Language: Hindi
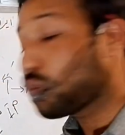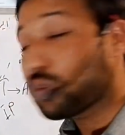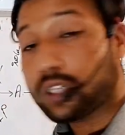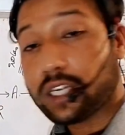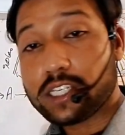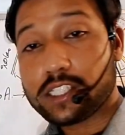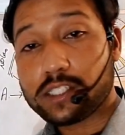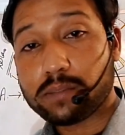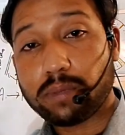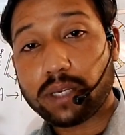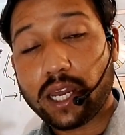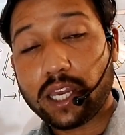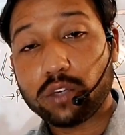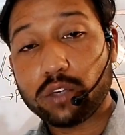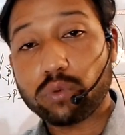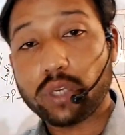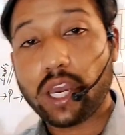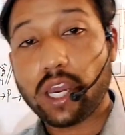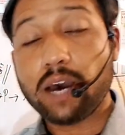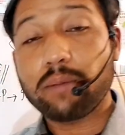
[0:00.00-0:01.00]
भी तो गैस
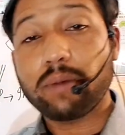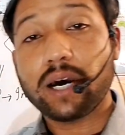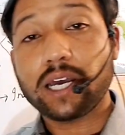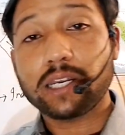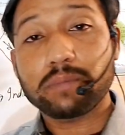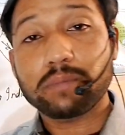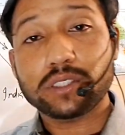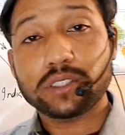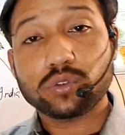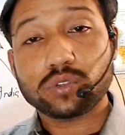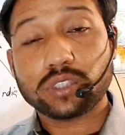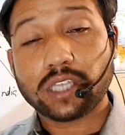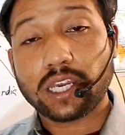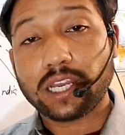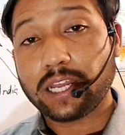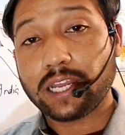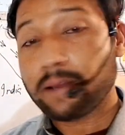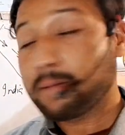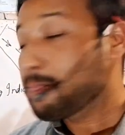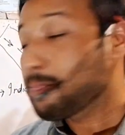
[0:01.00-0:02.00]
बनाई हुई है हमारे भी तो
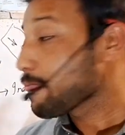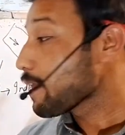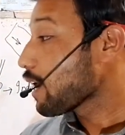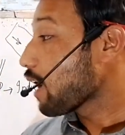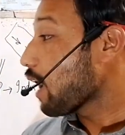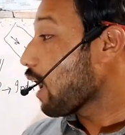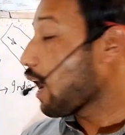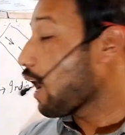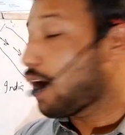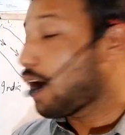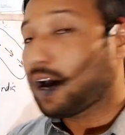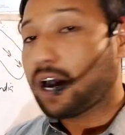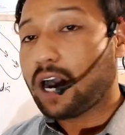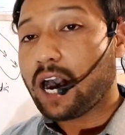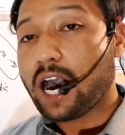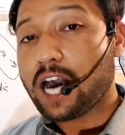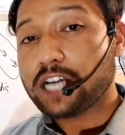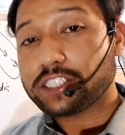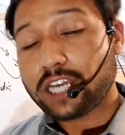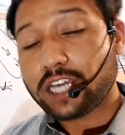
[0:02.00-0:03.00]
तेल है आ,
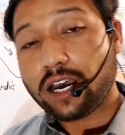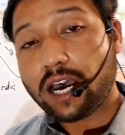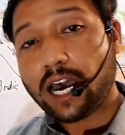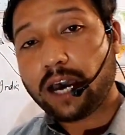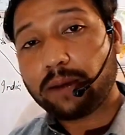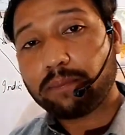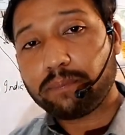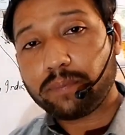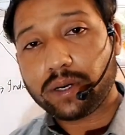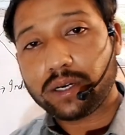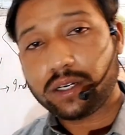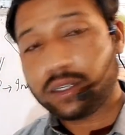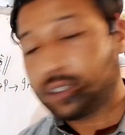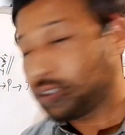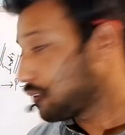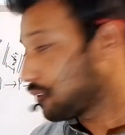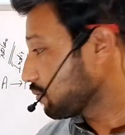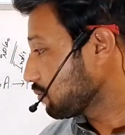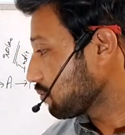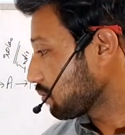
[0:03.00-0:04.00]
आज आप
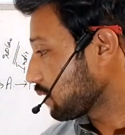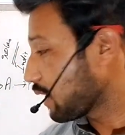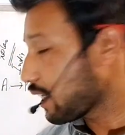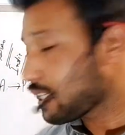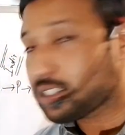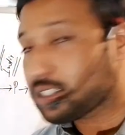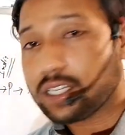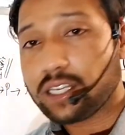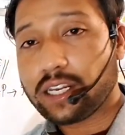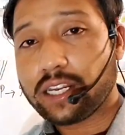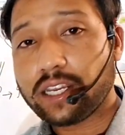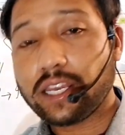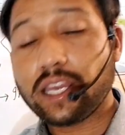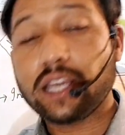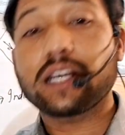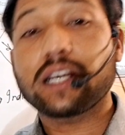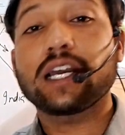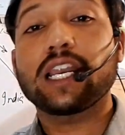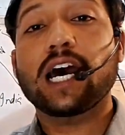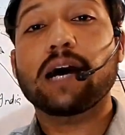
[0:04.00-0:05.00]
गैस ले
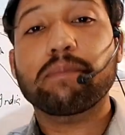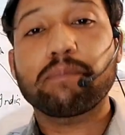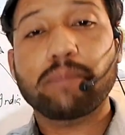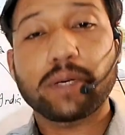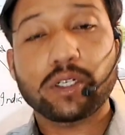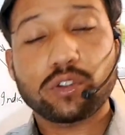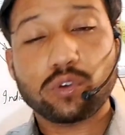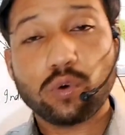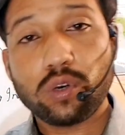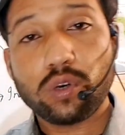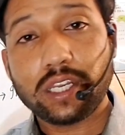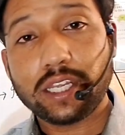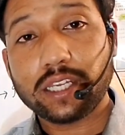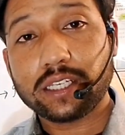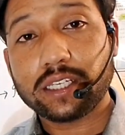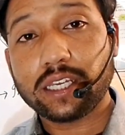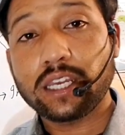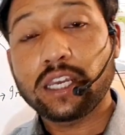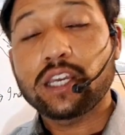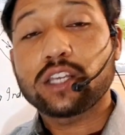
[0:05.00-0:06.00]
रहे हैं कल आप पेट्रोल
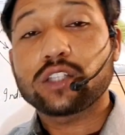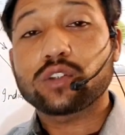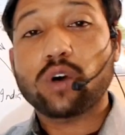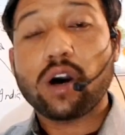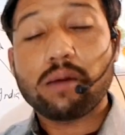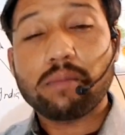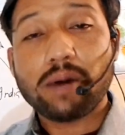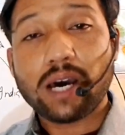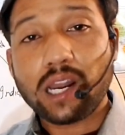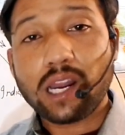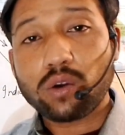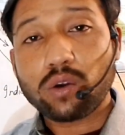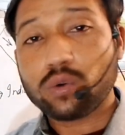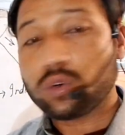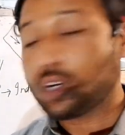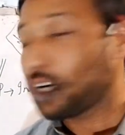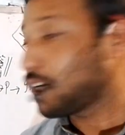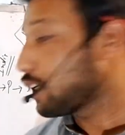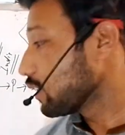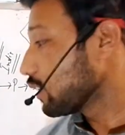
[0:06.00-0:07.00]
लेंगे तो हमारा
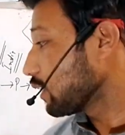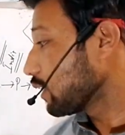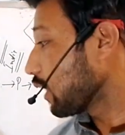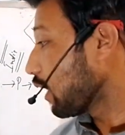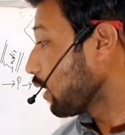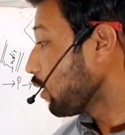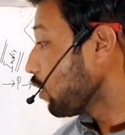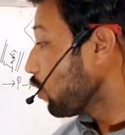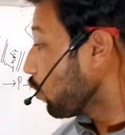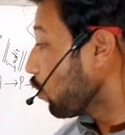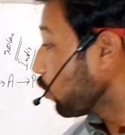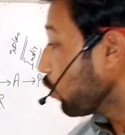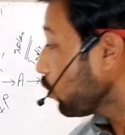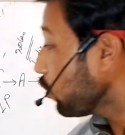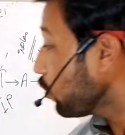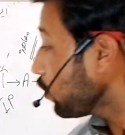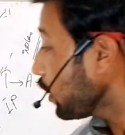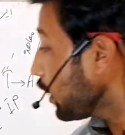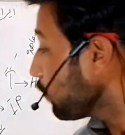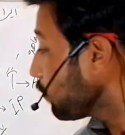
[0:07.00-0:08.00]
कौन ख़रीदेगा
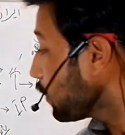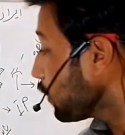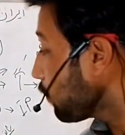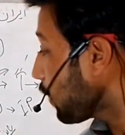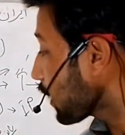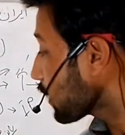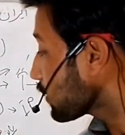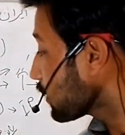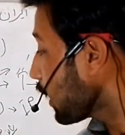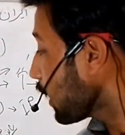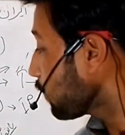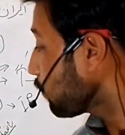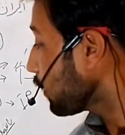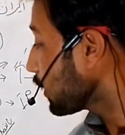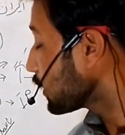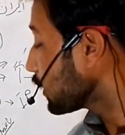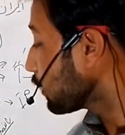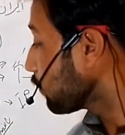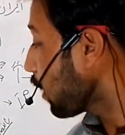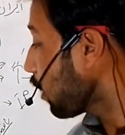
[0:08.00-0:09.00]
उन्होंने भी
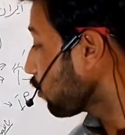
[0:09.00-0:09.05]
पाकिस्तान पर